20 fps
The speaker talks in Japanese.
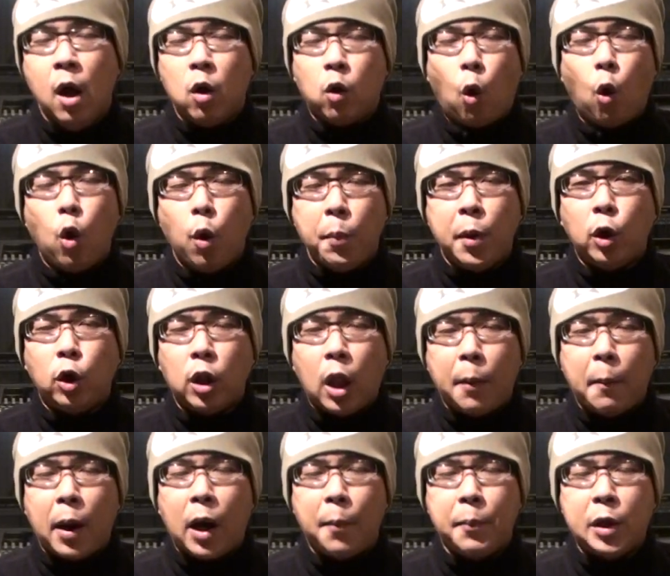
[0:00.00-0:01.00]
こごめの
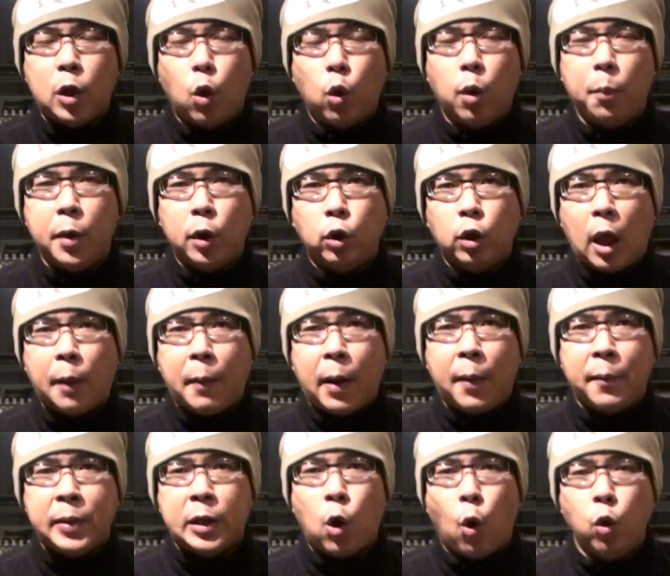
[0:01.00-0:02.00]
生紙こごめの生
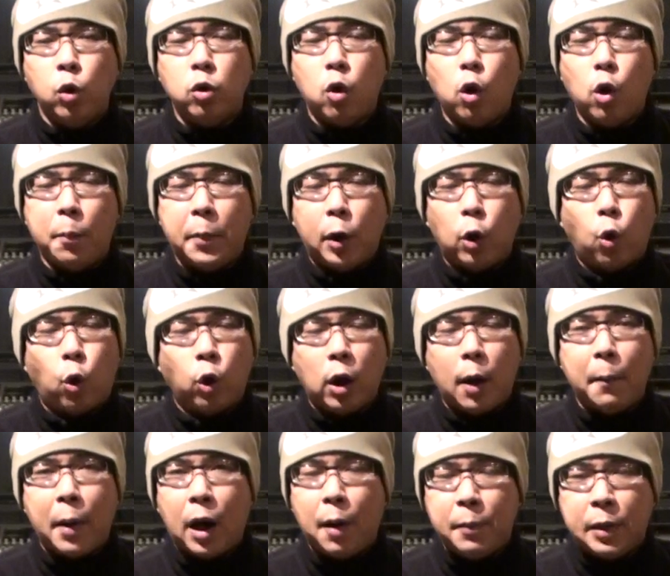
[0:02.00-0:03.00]
紙こんこごめのこな
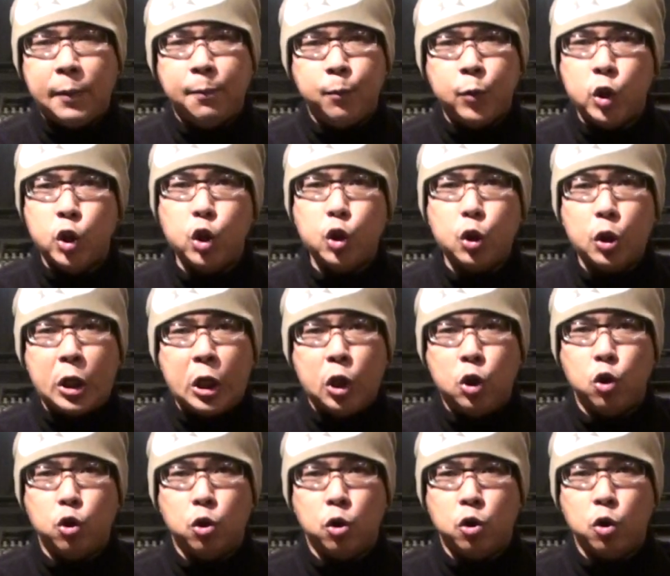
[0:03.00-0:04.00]
ま紙しゅすひ
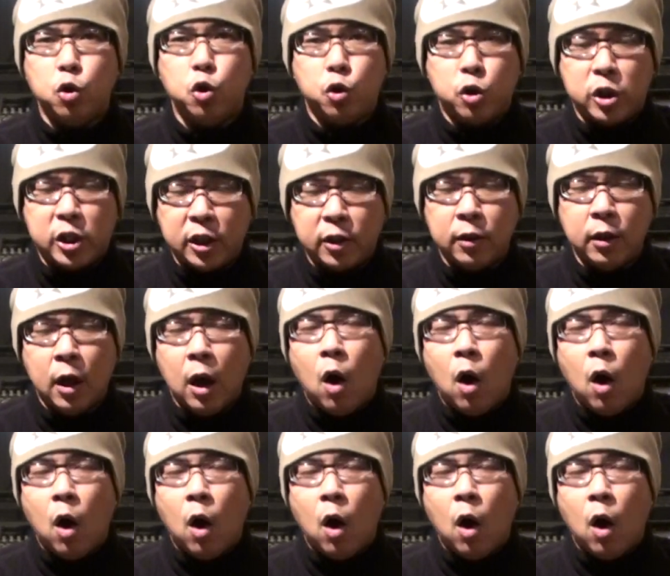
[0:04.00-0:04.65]
じゅすしゅしゅしじん